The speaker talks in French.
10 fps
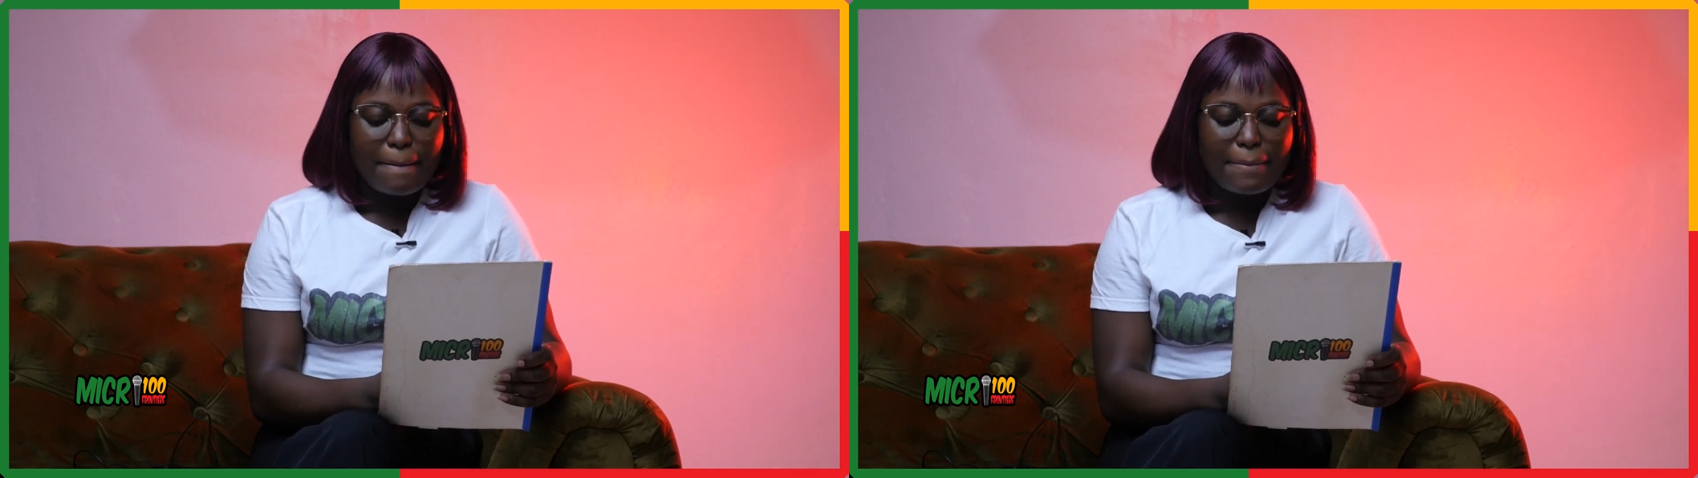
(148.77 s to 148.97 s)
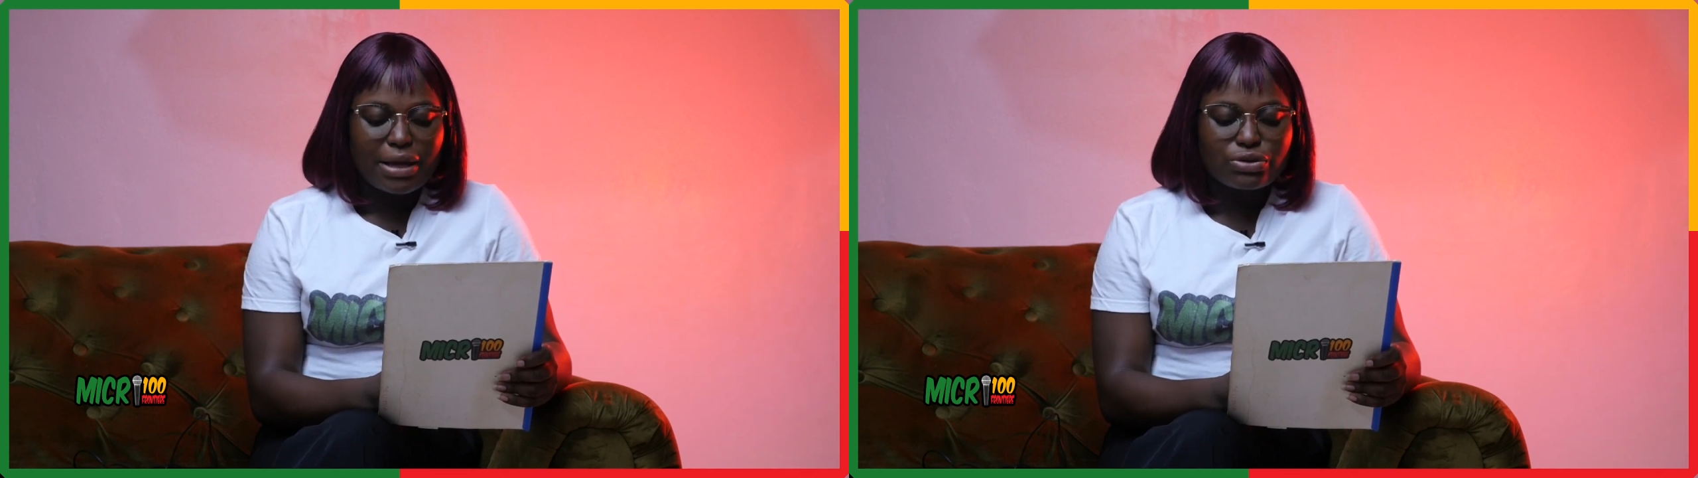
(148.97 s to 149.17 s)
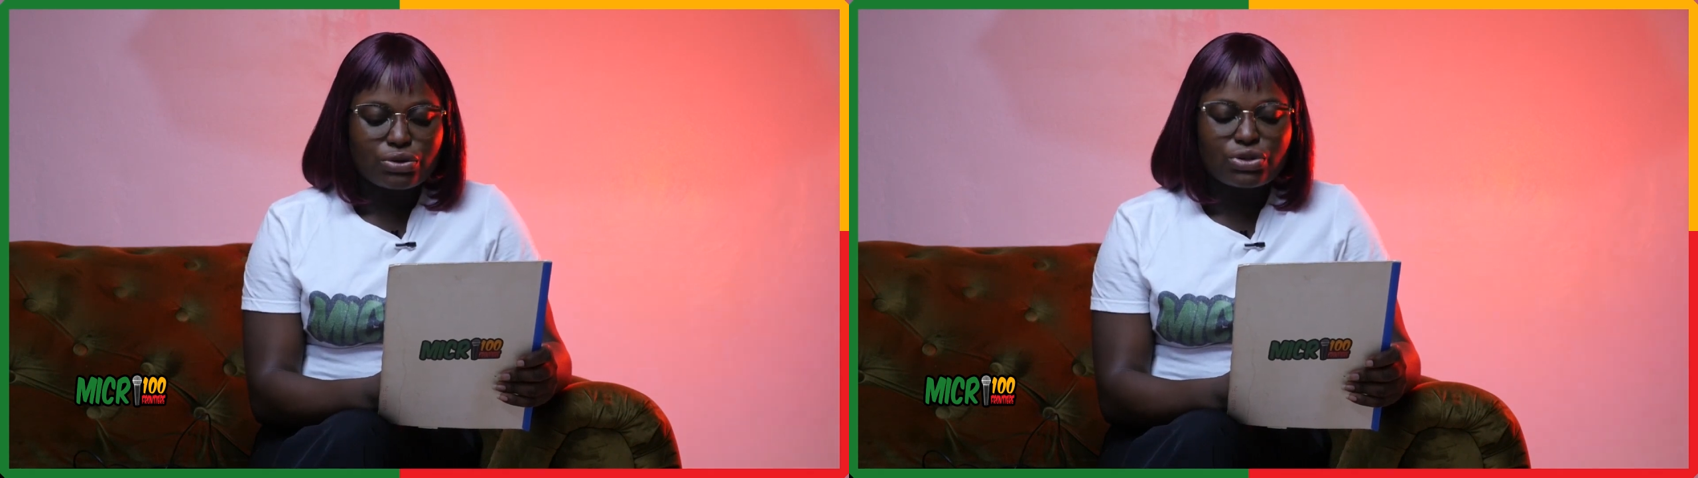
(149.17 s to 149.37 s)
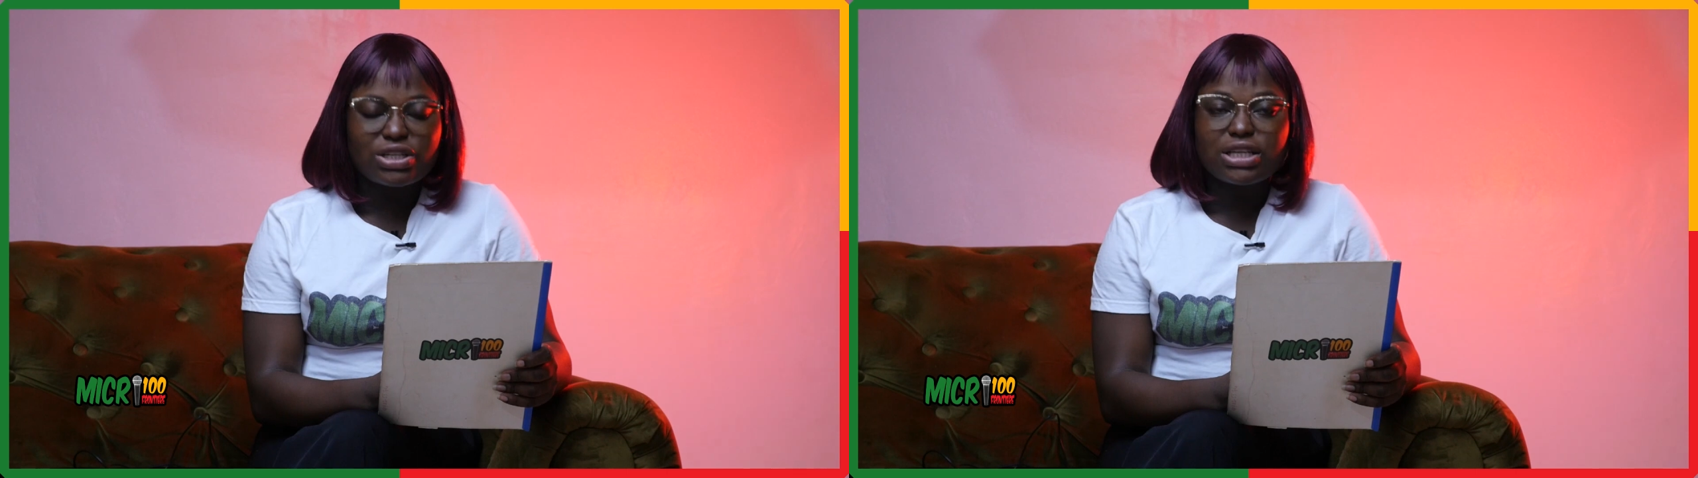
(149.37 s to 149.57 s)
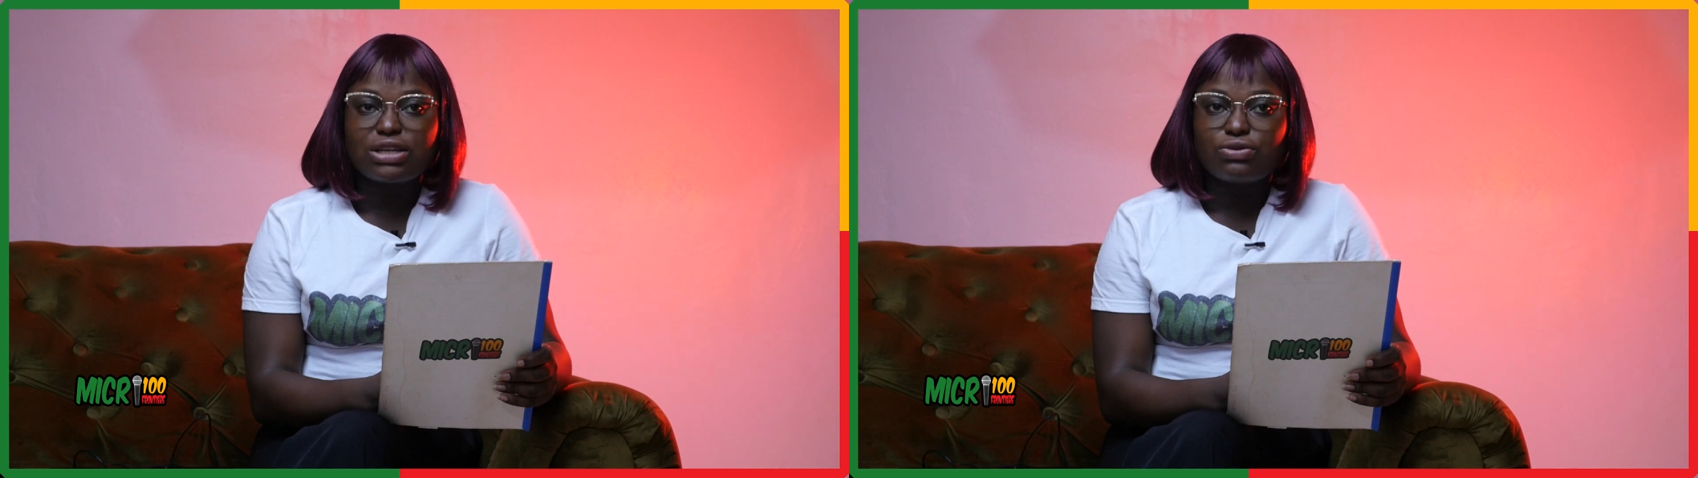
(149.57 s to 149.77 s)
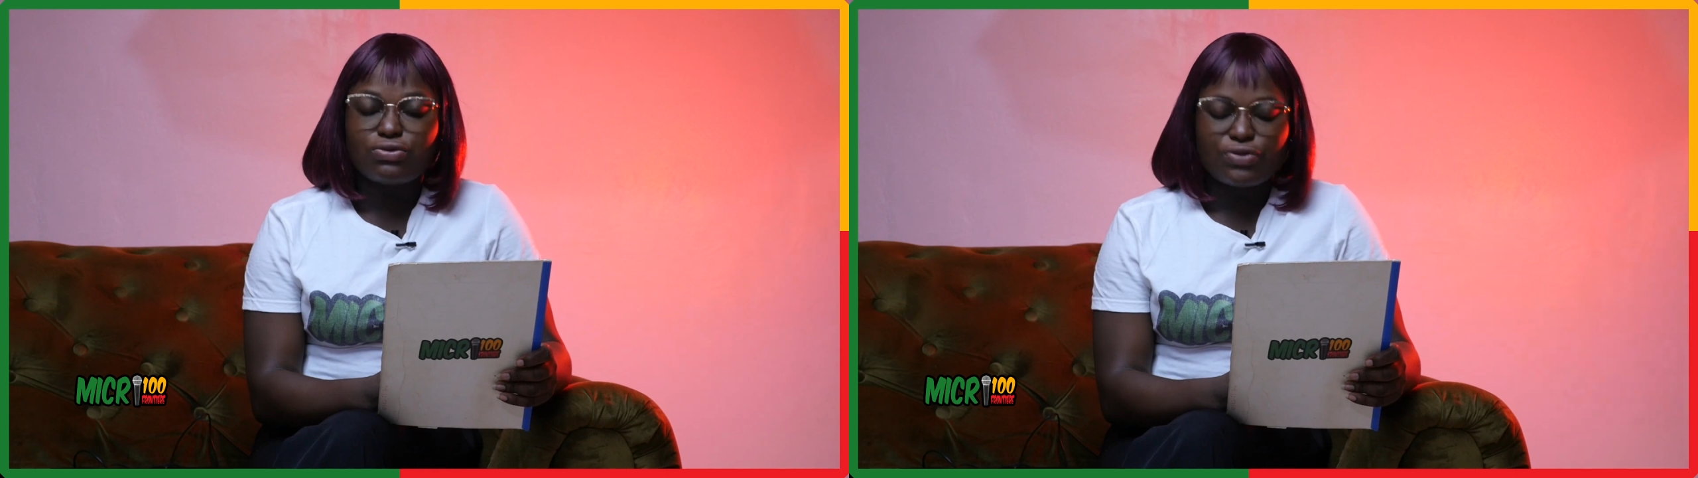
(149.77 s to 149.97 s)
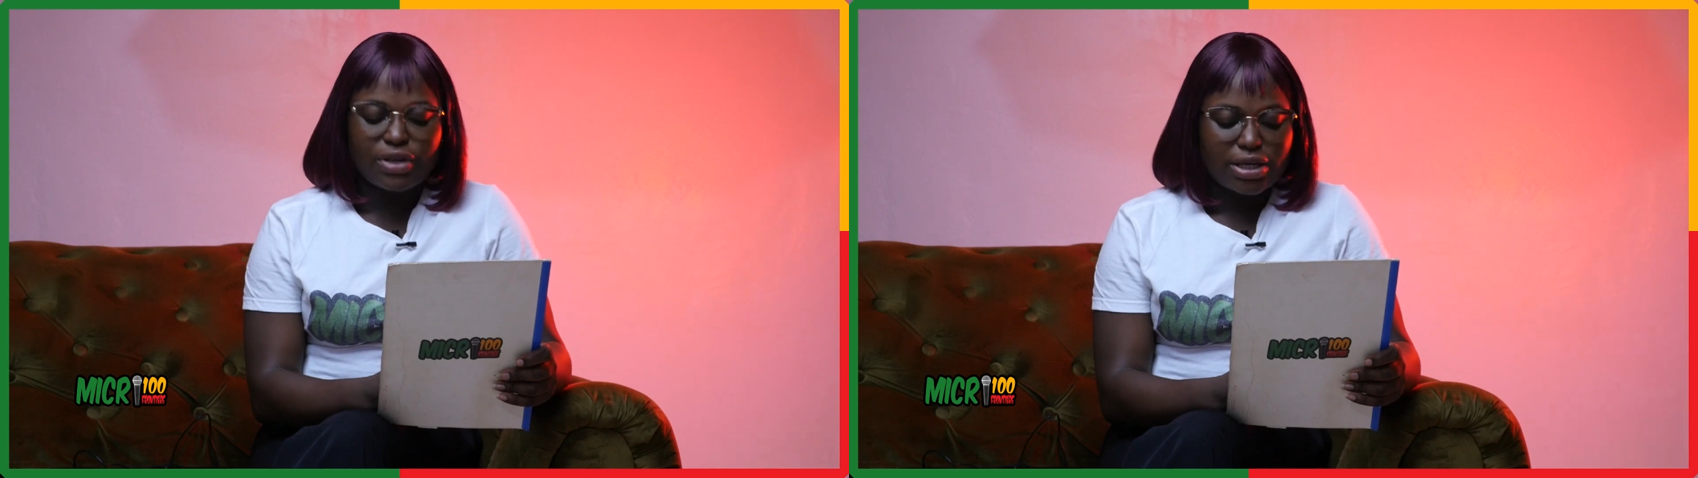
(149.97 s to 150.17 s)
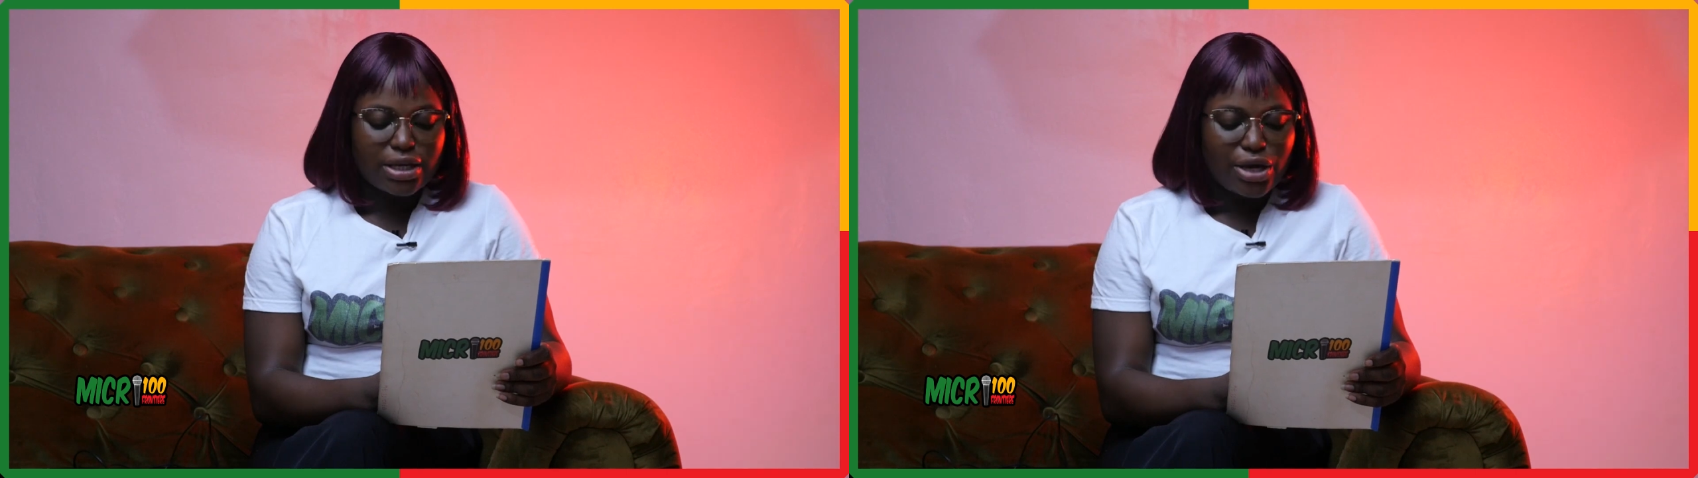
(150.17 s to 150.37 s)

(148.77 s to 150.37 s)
parce que j'ai découvert